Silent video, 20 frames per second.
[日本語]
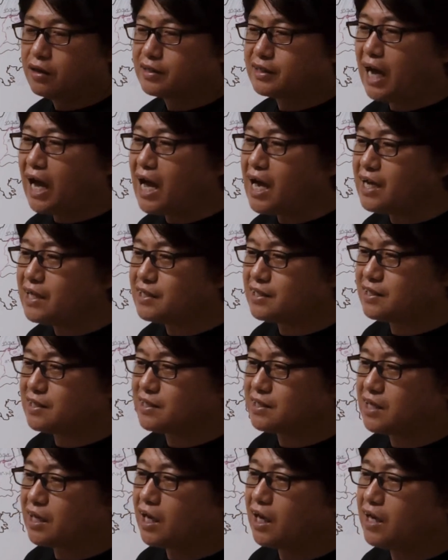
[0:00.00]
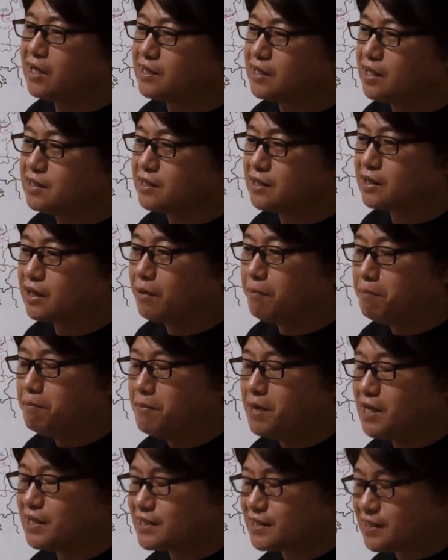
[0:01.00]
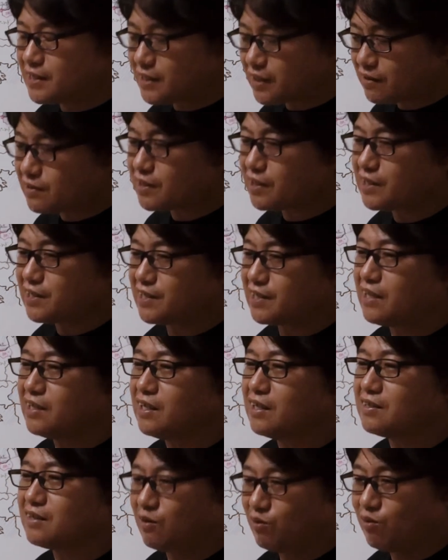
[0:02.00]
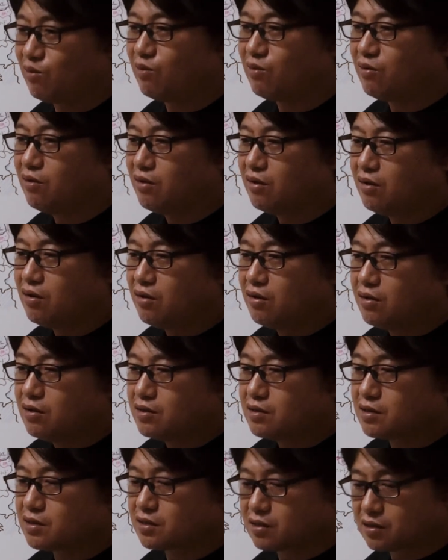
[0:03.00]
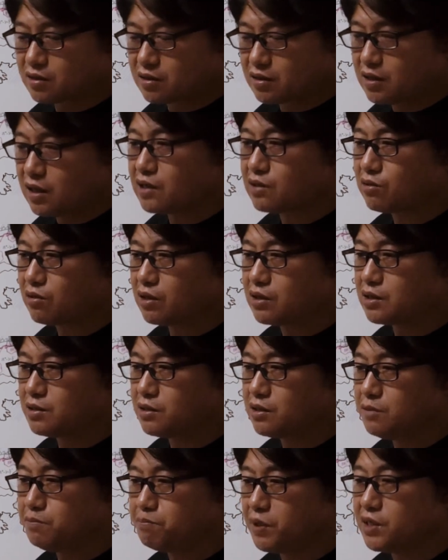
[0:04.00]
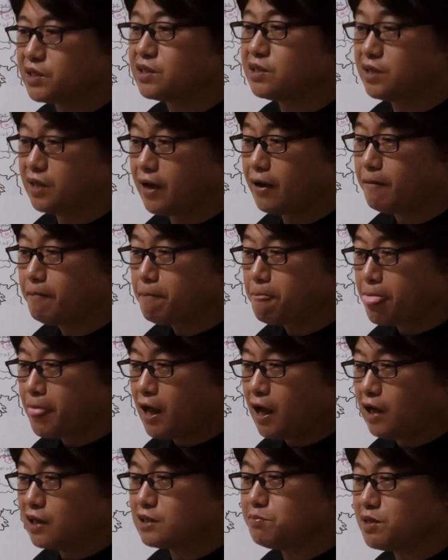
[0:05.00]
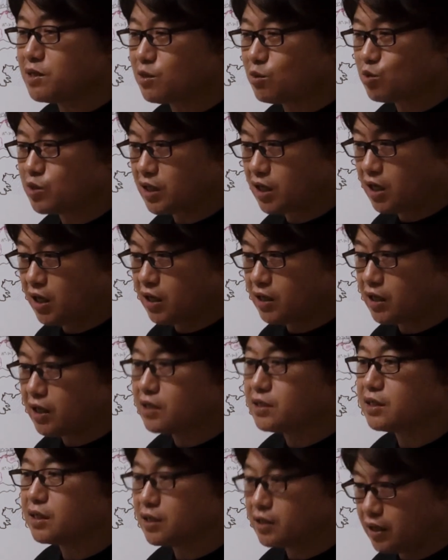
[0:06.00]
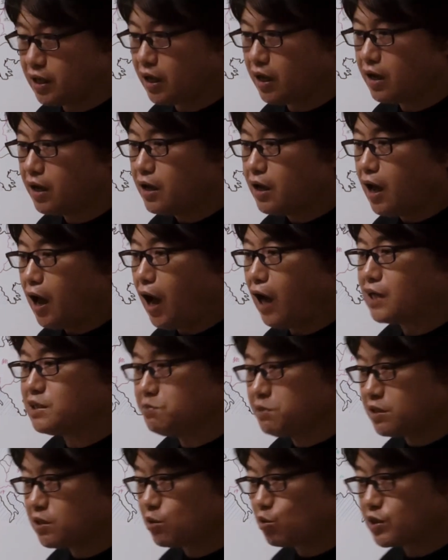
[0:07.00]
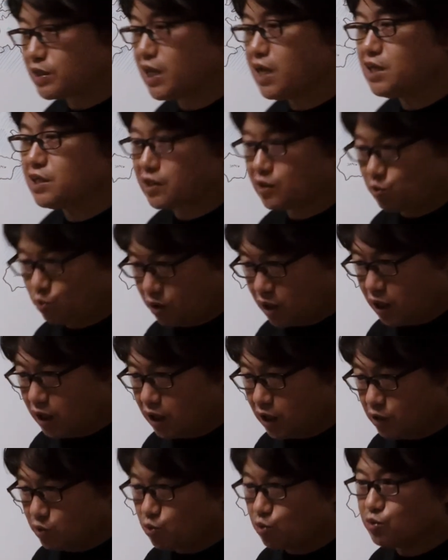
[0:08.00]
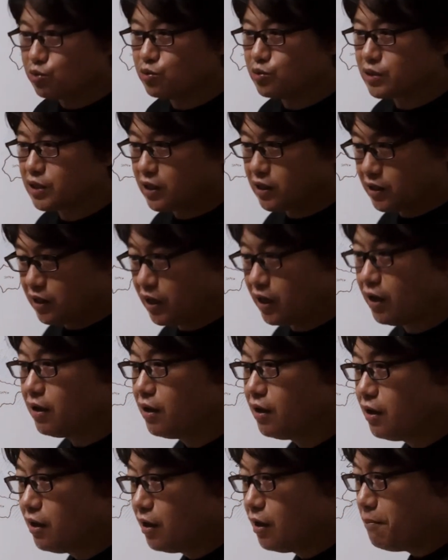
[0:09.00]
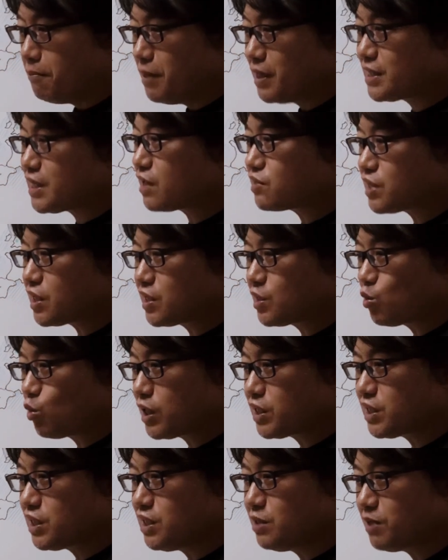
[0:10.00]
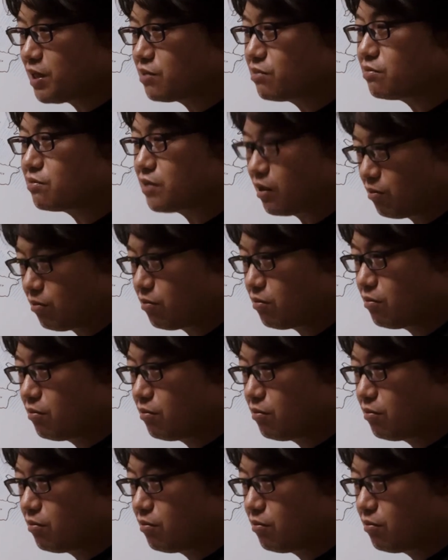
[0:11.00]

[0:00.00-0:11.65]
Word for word: 第一次世界大戦がめっちゃくちゃ悲惨だったのすっげえ人がいっぱい死んで初めての世界大戦で初めての戦車とかが導入されてめちゃくちゃ人が死にまくったの